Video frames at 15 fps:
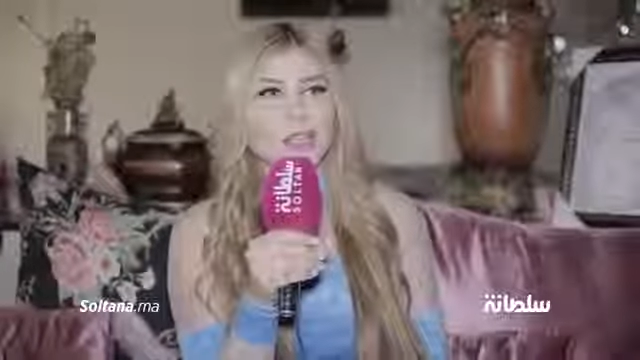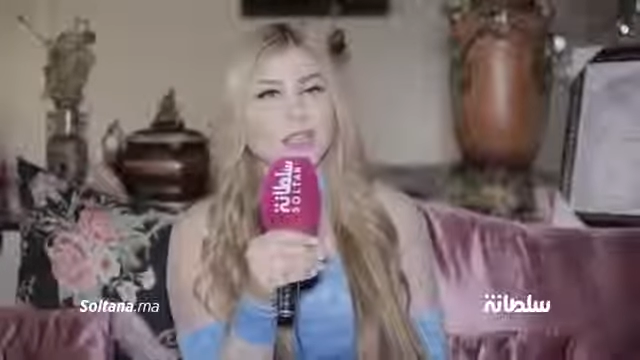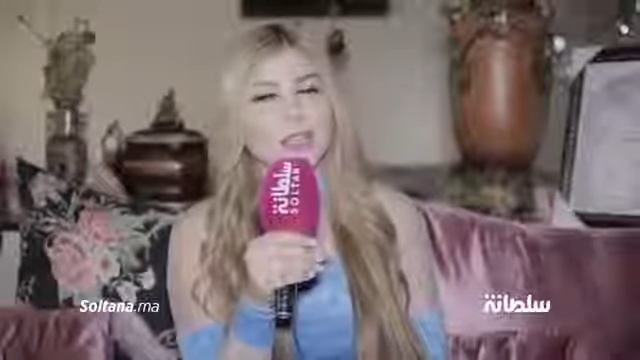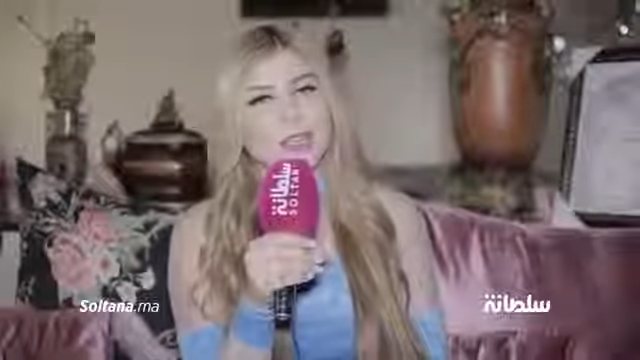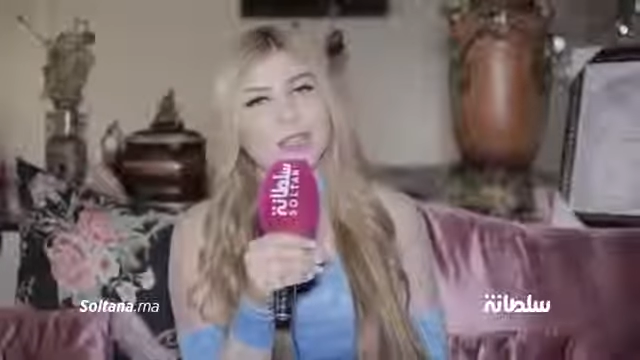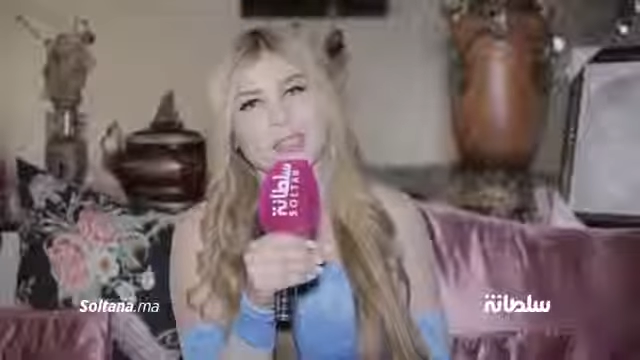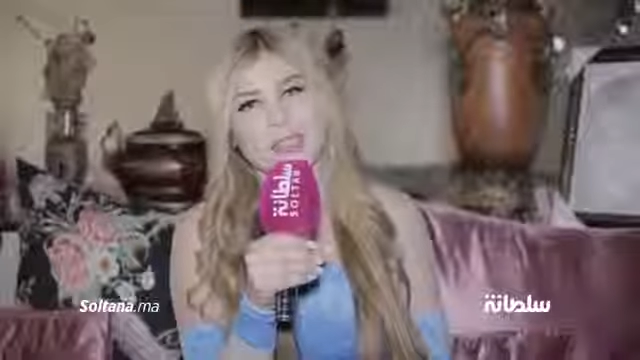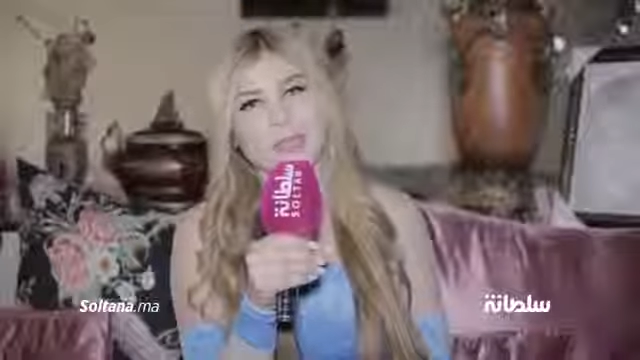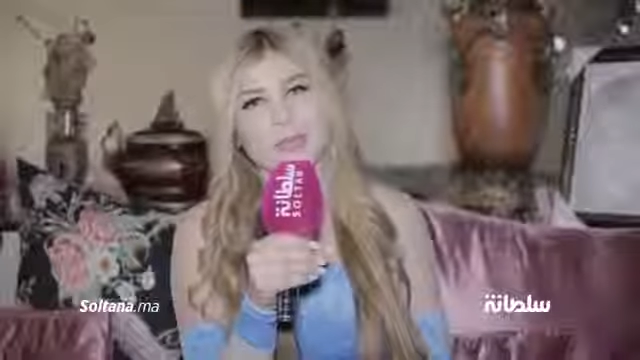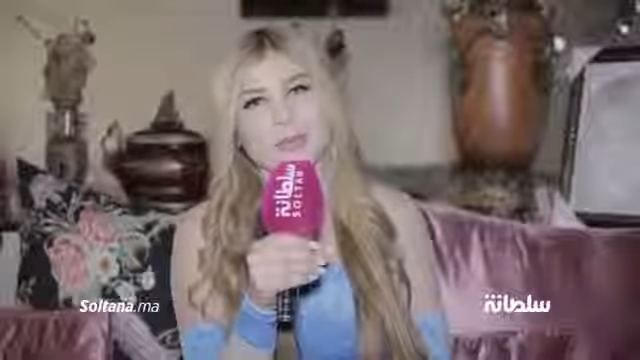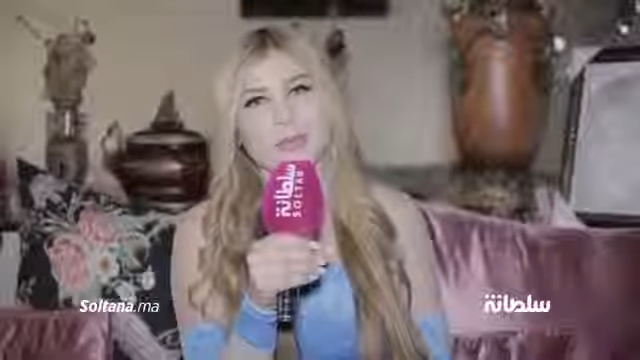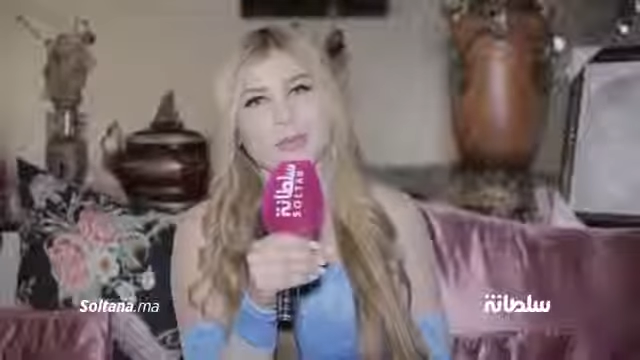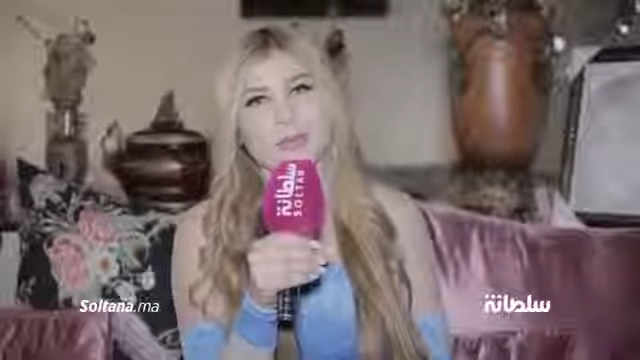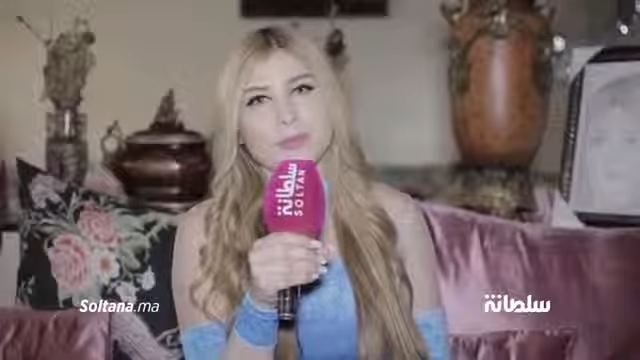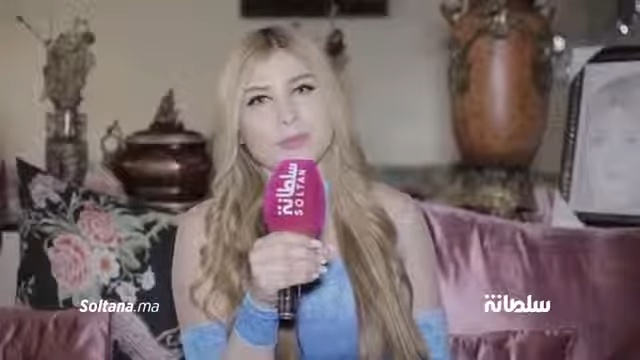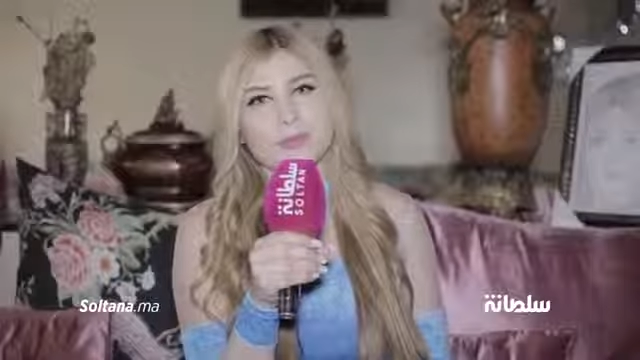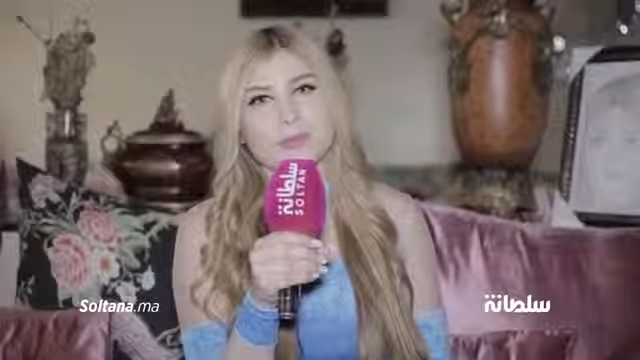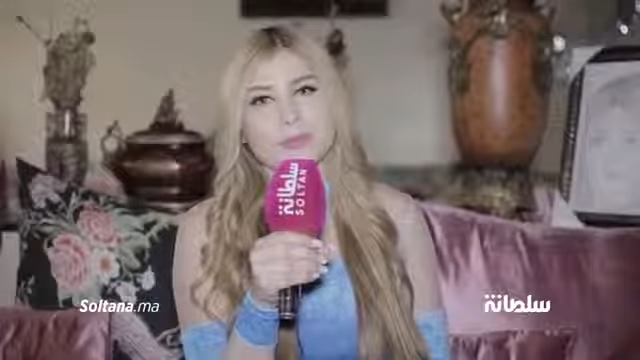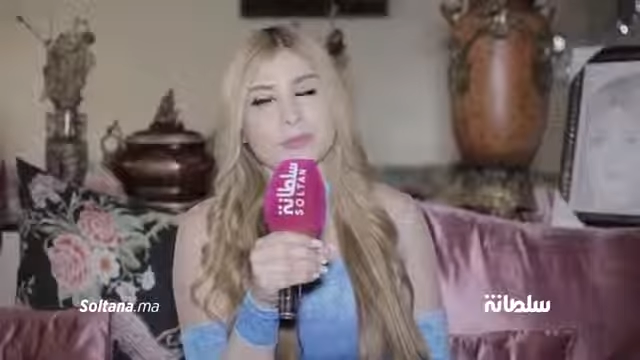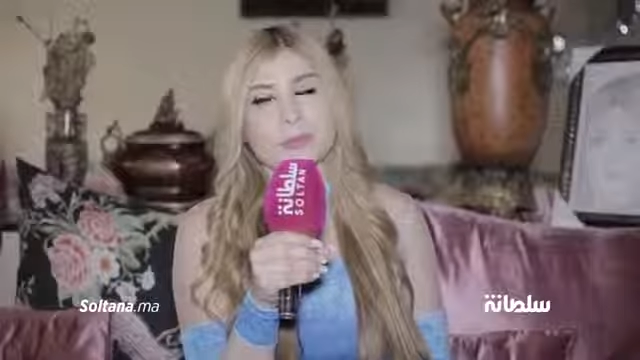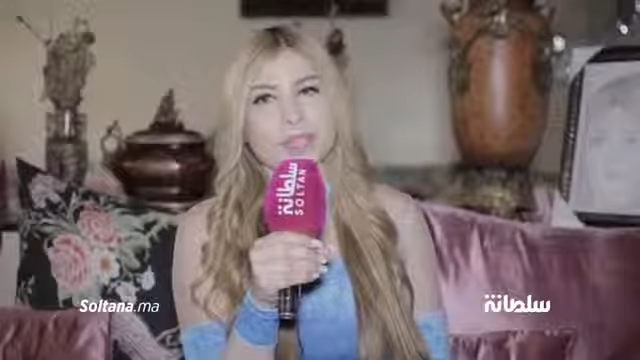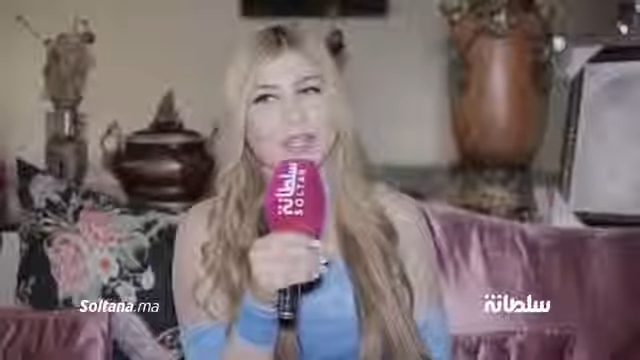يعني
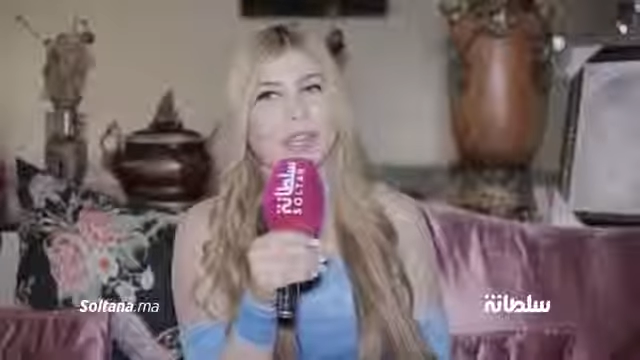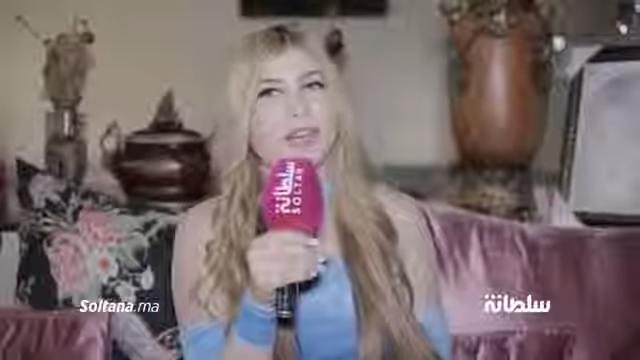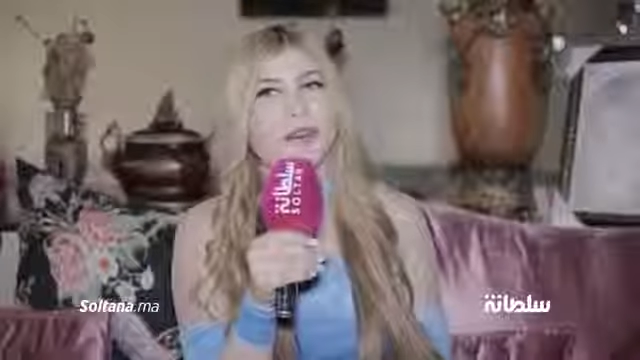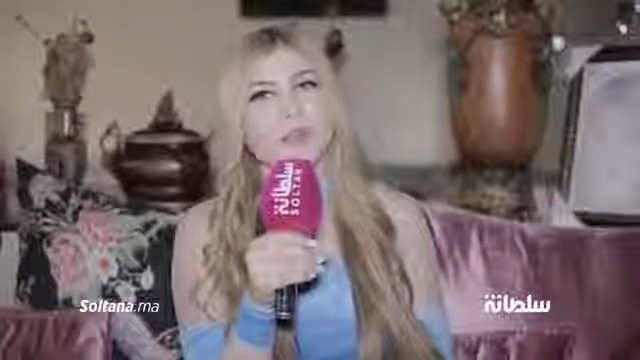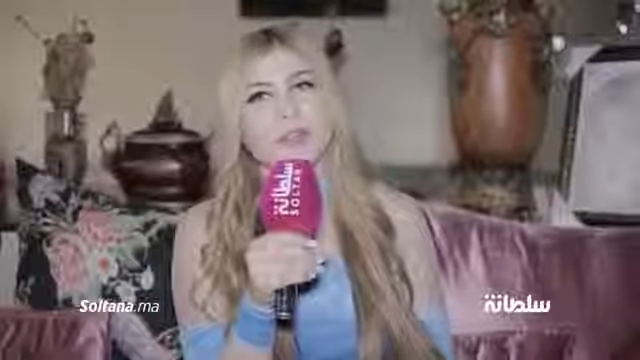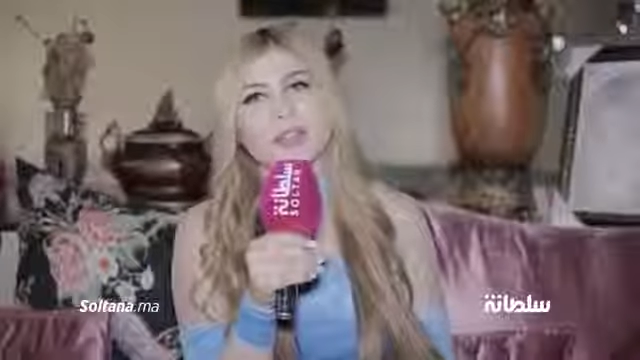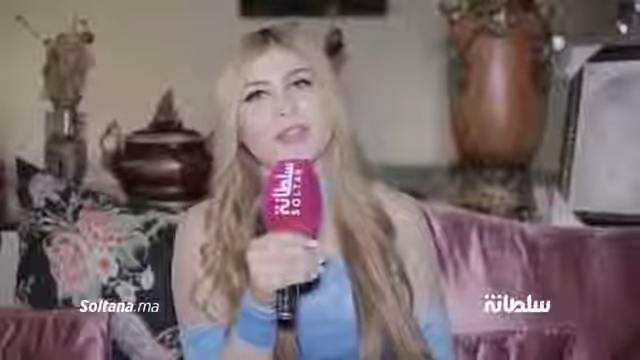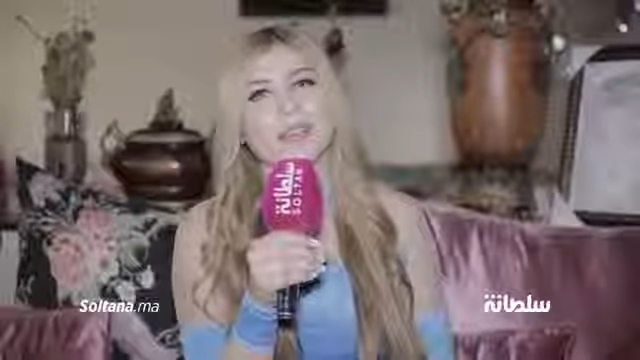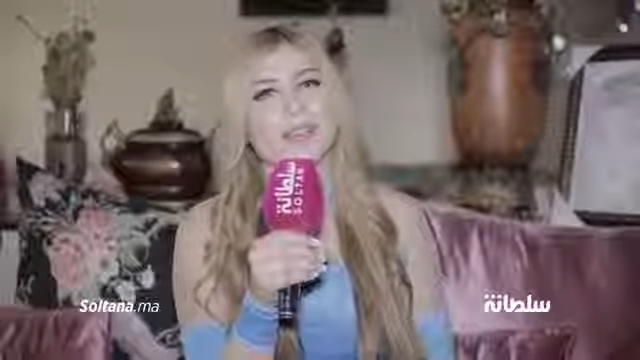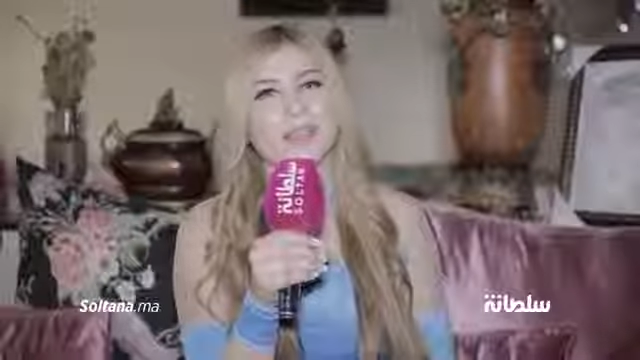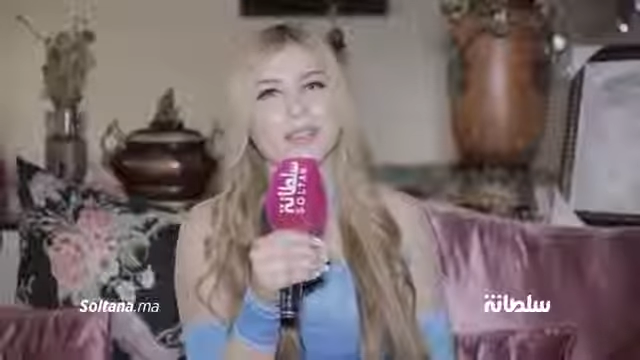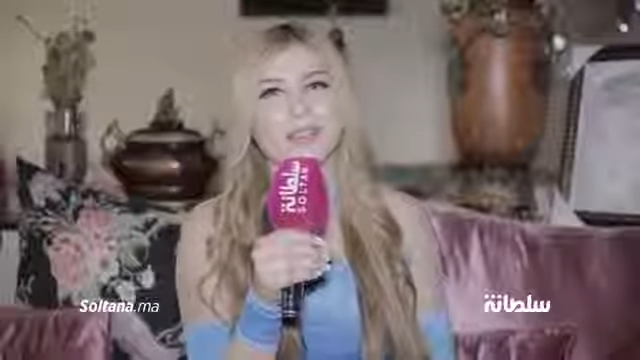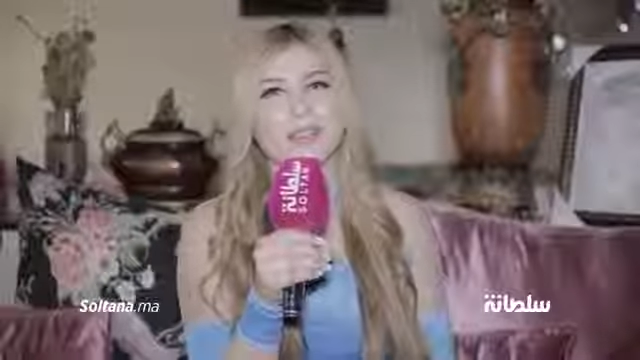من غير ما